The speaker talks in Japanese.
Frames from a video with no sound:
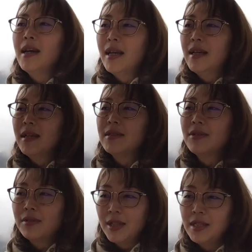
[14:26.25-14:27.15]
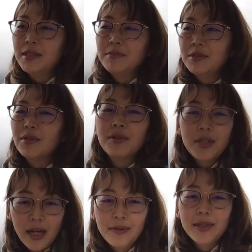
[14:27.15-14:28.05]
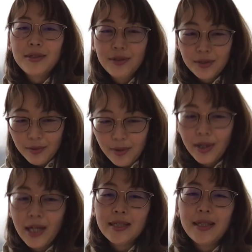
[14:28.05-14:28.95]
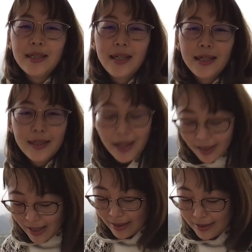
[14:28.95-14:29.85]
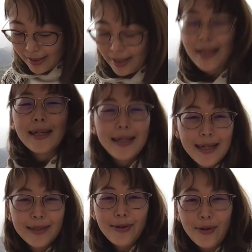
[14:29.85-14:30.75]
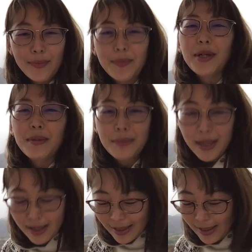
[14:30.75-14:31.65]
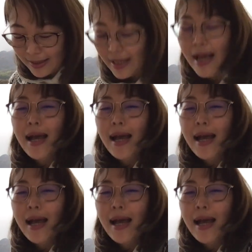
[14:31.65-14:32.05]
えー、そのね、自分との対話っていうのを重ねていけたらいいんじゃないかなと思います。